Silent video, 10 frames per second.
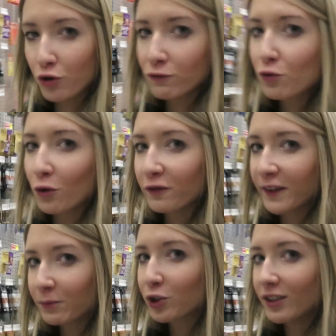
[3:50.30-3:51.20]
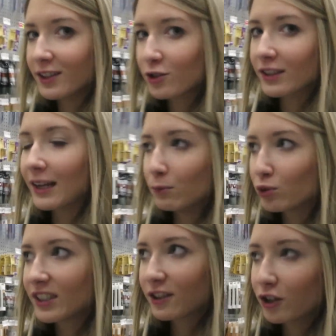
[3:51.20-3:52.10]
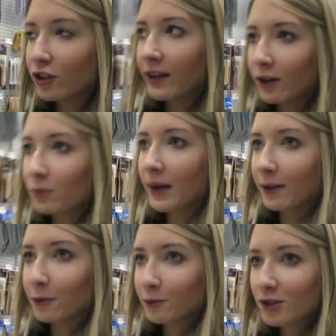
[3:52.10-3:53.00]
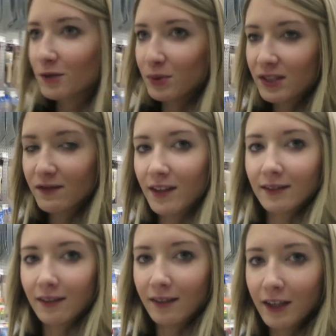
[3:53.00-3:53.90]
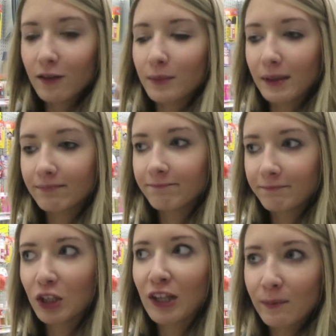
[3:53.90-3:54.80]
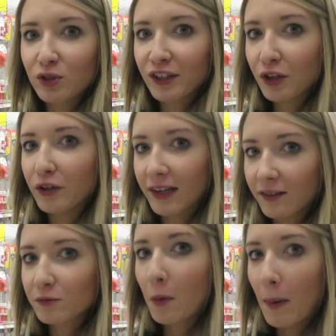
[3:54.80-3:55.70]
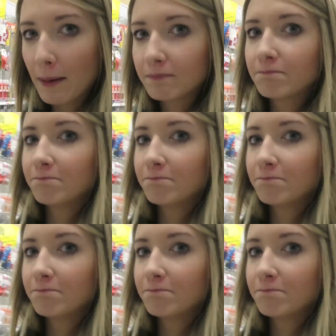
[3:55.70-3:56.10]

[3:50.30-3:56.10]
Je vous confirme qu'il y a déjà de la musique de Noël au Michael. Je sais pas si vous entendez là, mais il y a de la musique de Noël en ce moment.